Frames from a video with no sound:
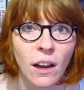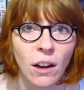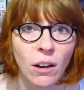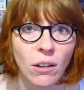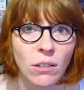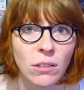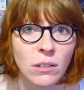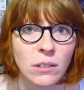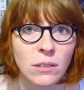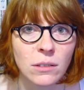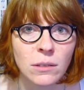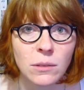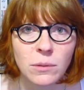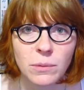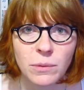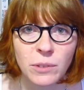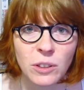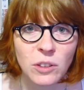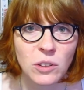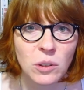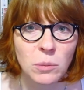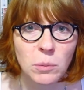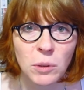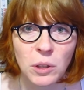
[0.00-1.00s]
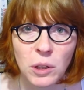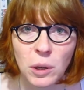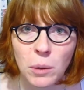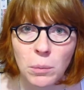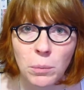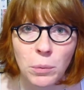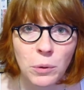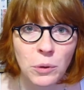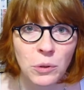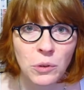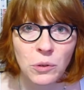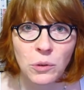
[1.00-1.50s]
Und wie sie mit
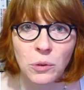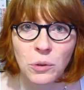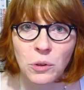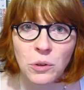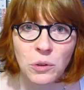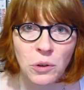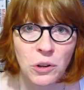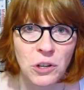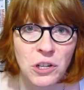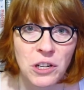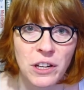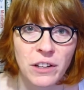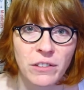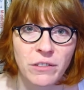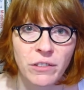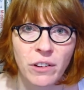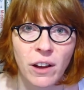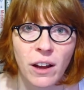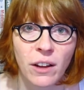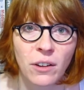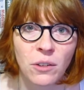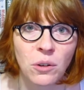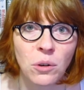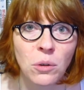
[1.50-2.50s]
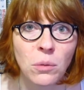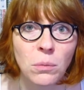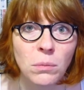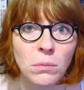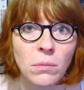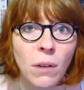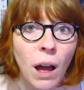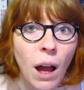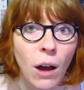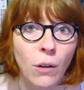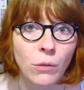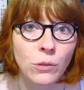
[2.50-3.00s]
dem Bus durch Deutschland fahren,
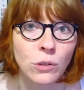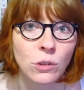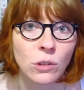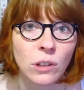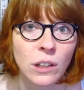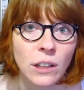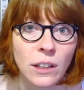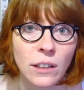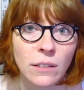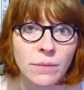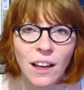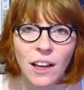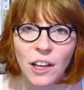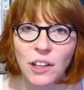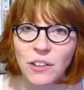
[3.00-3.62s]
um aufzulegen.